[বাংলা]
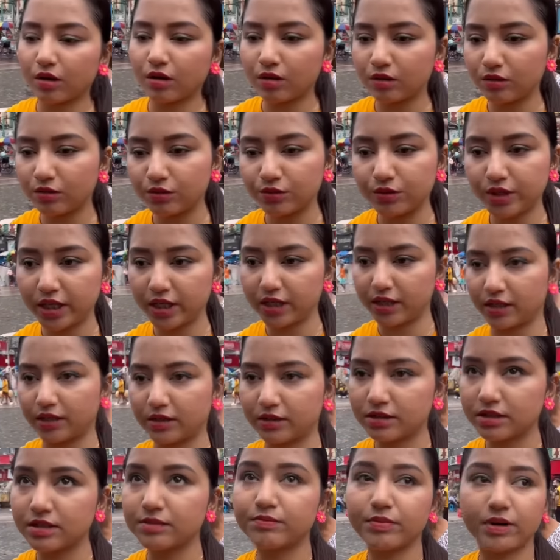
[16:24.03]
কখনো উঠিনি
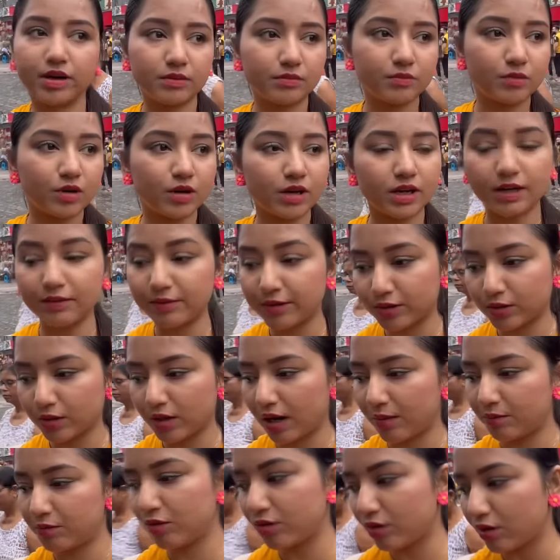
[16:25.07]
সিম পার্ক মলের ভেতরে
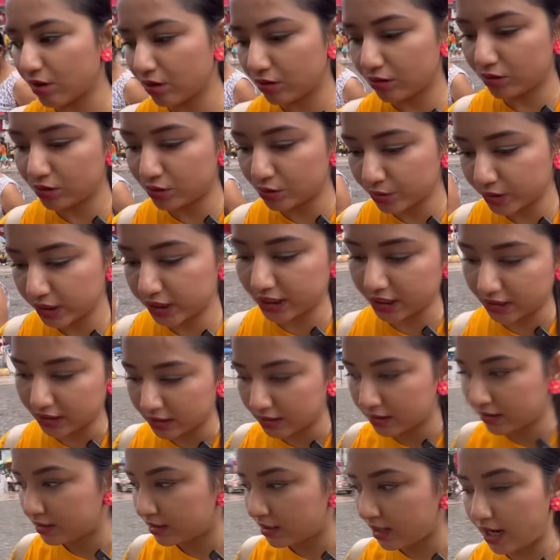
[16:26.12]
আমিও কখনো ঢুকিনি
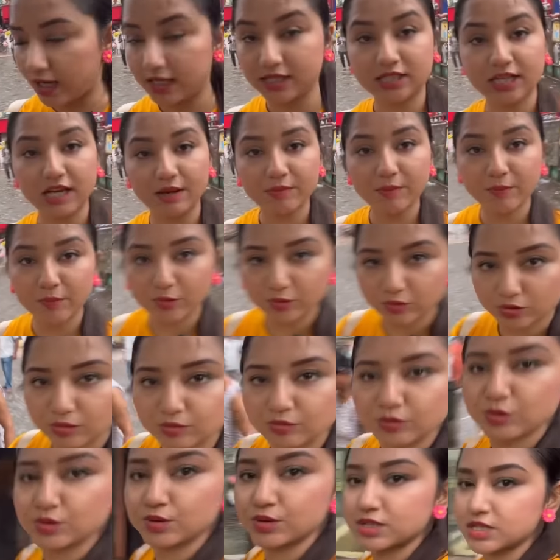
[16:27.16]
আজকে আমি প্রথম
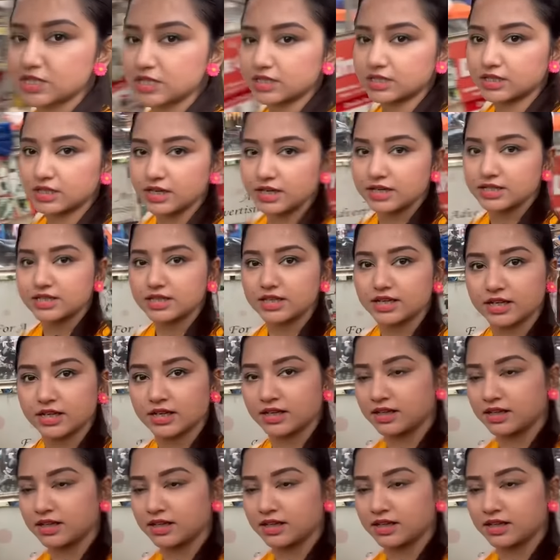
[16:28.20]
ঢুকছি এই যে